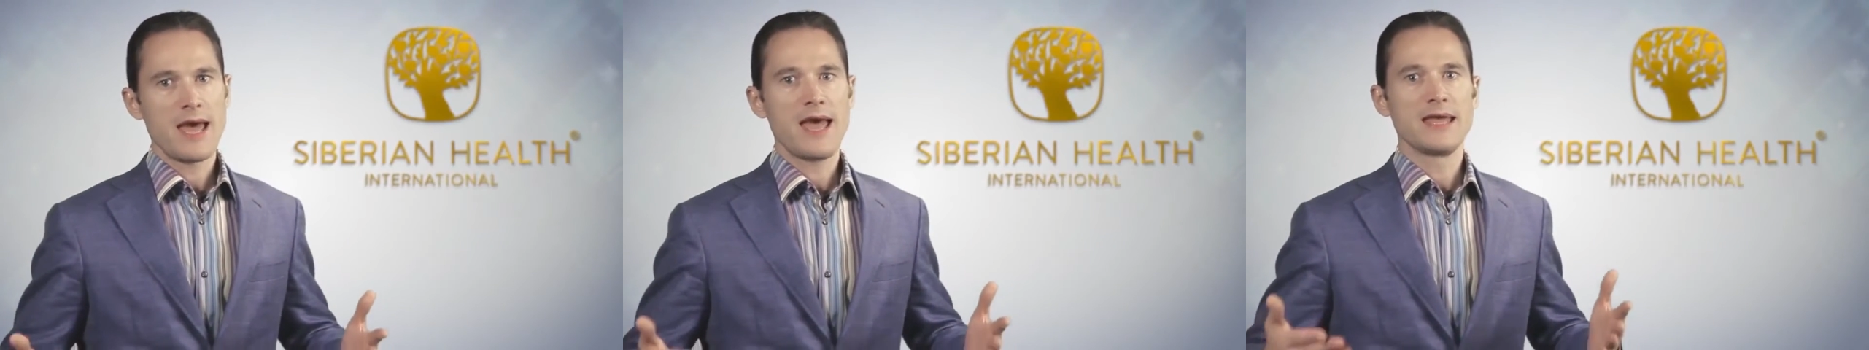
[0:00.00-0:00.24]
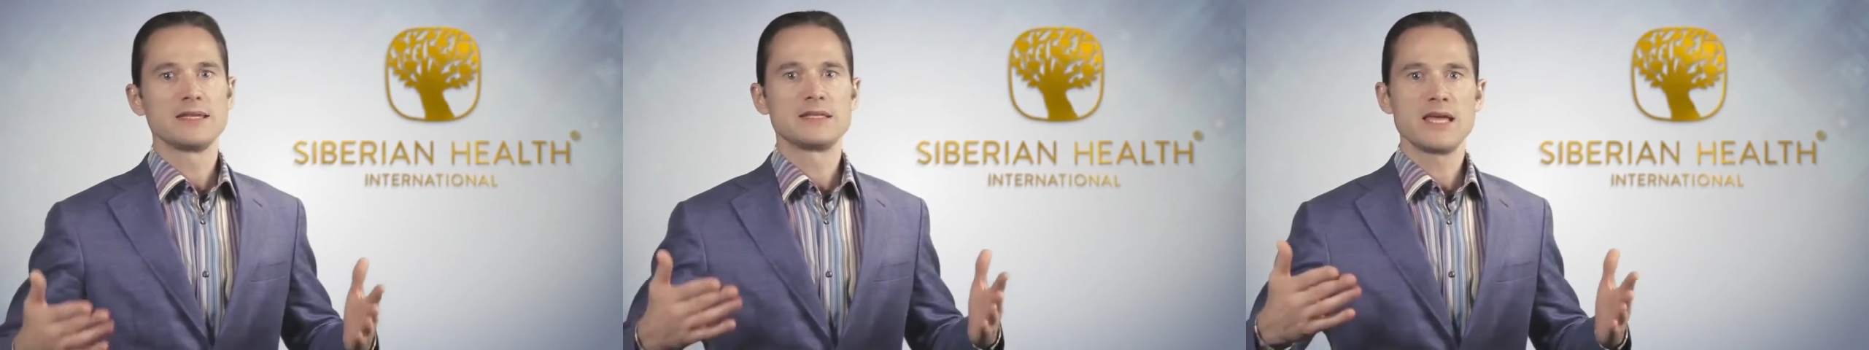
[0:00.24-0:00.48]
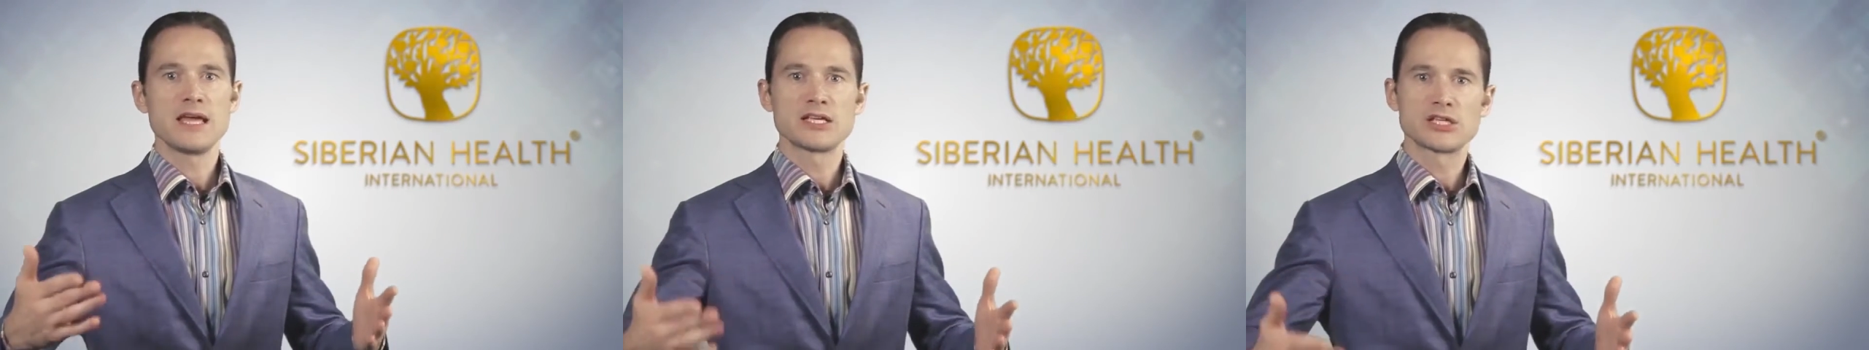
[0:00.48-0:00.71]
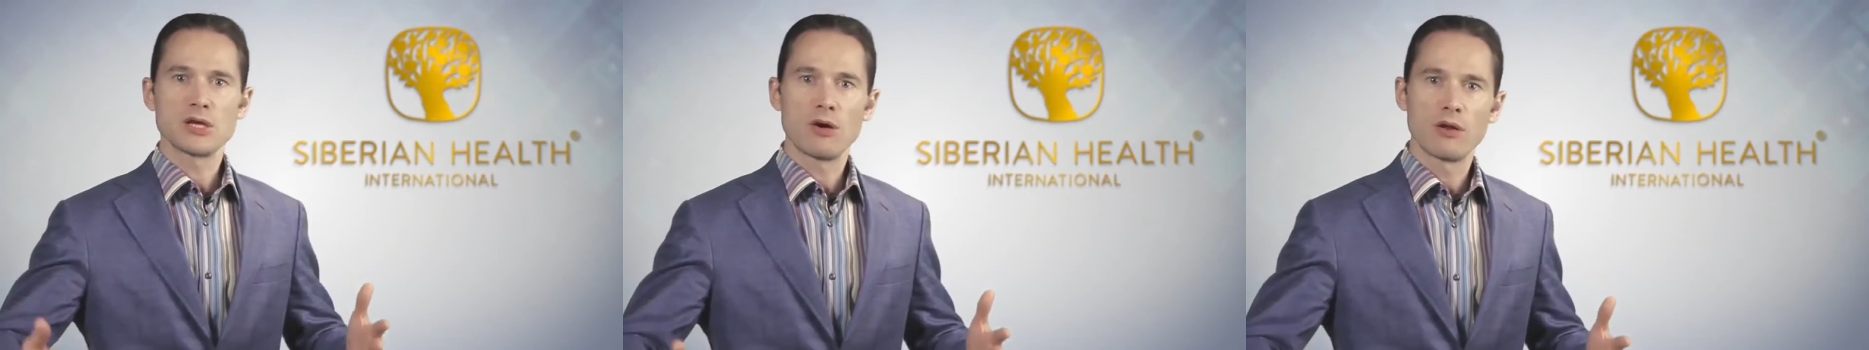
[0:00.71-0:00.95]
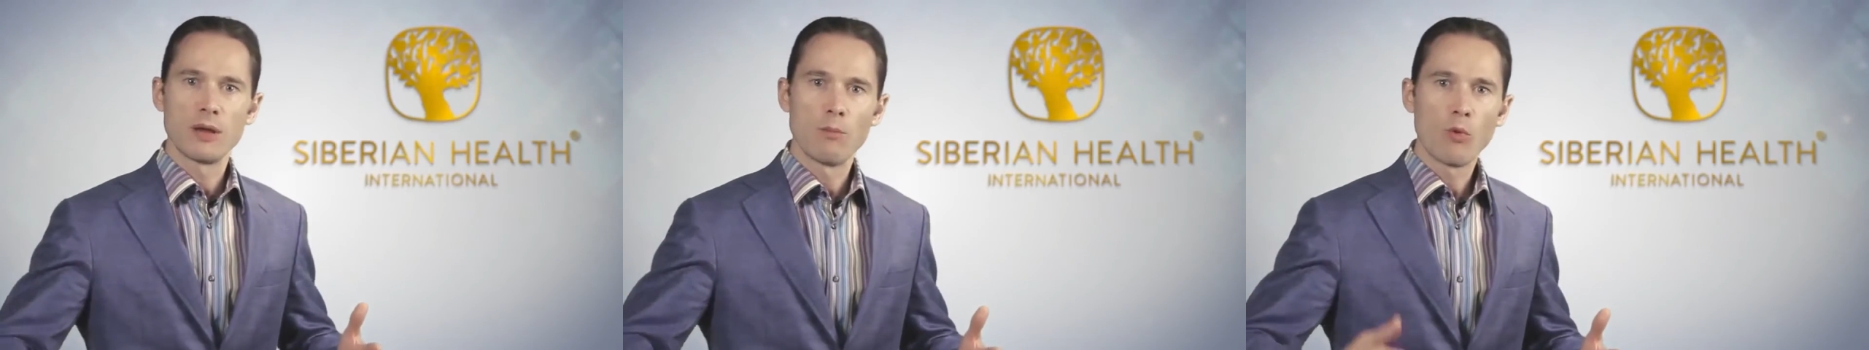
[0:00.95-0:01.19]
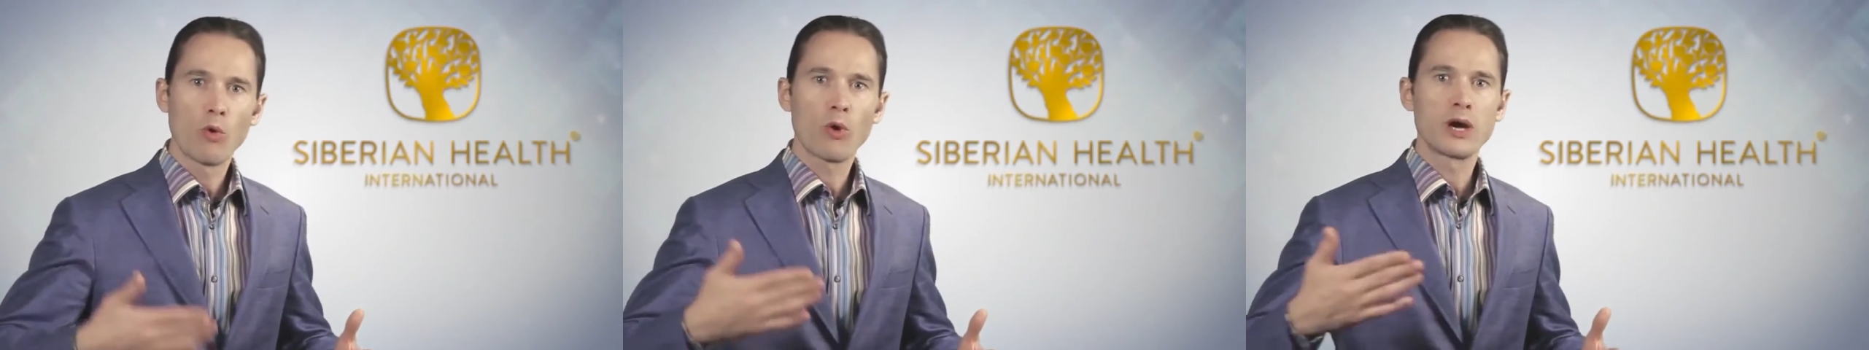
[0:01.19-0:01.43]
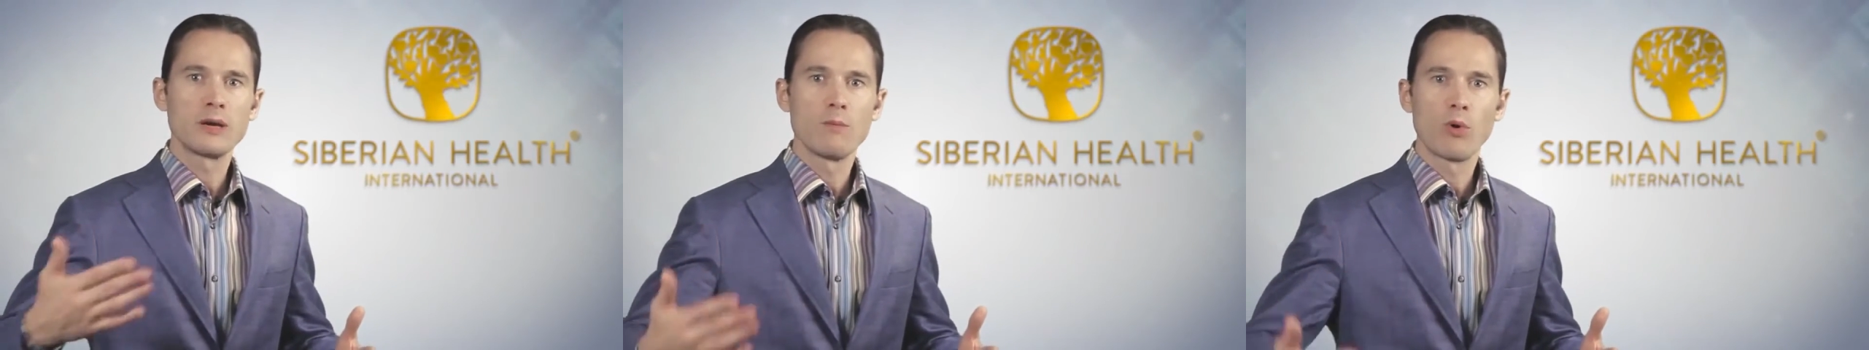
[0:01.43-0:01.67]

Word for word: và sự suy yếu xương ngày